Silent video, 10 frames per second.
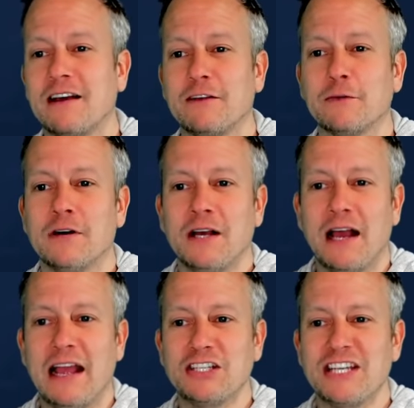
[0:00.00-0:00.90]
also
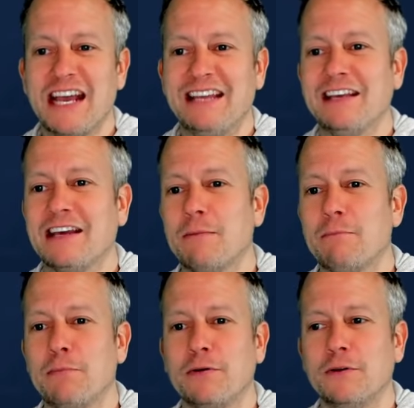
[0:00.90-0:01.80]
Asian
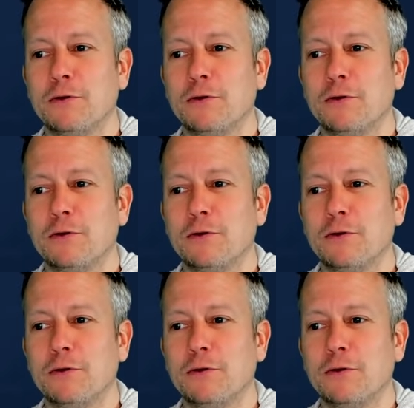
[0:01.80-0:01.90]
Handicap